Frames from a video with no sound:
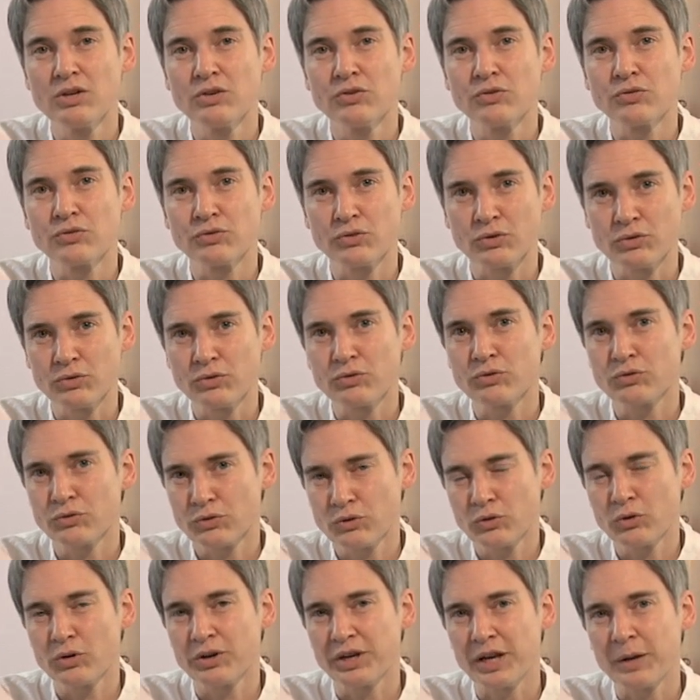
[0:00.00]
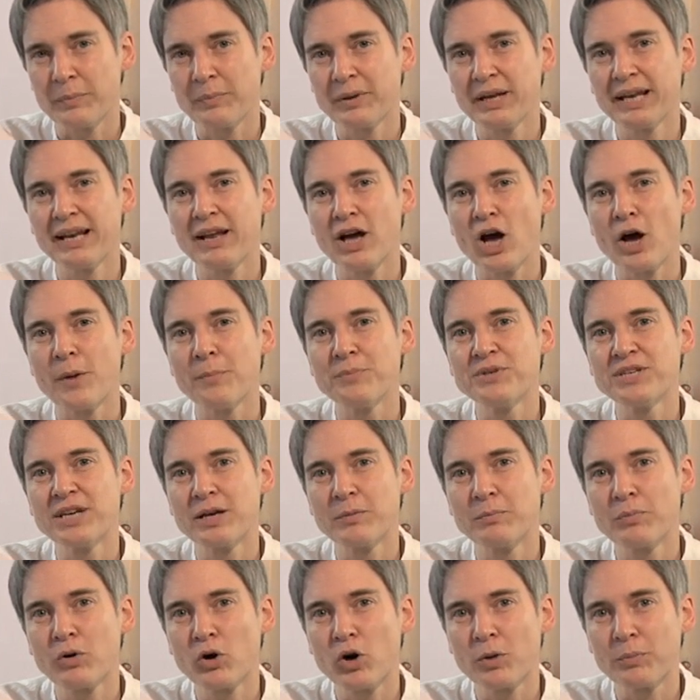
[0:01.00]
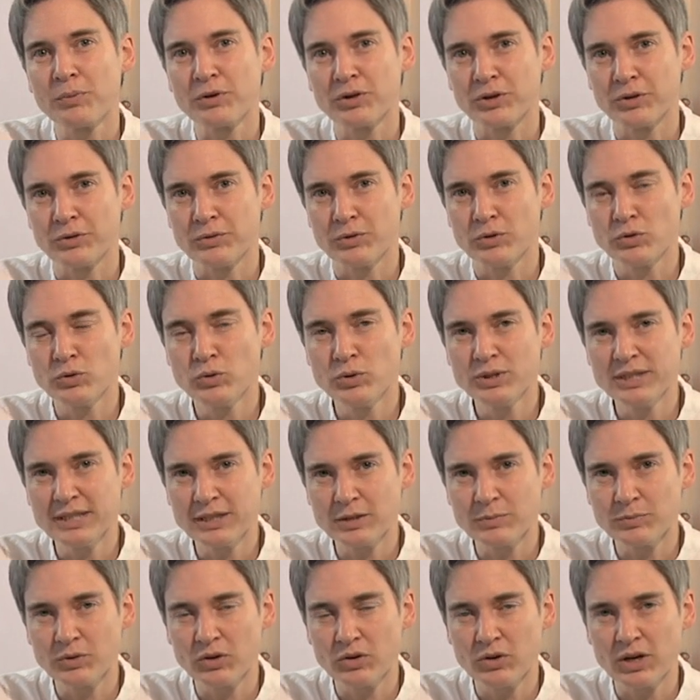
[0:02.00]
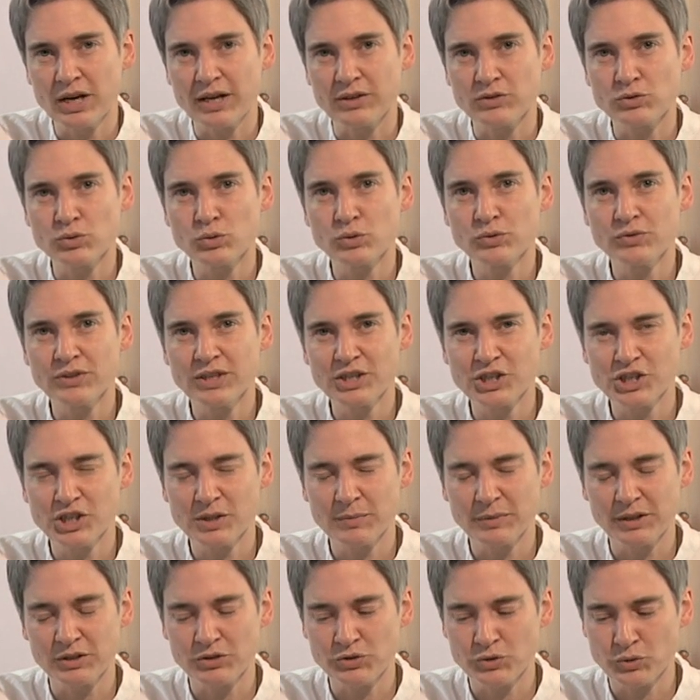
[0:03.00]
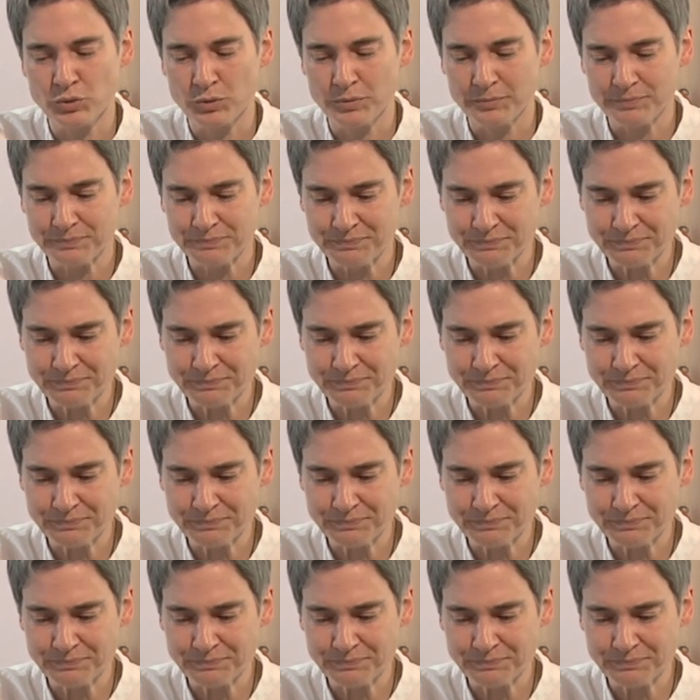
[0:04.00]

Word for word: sont ce qu'on appelle un bien propre, uniquement à trouver chez Matthieu.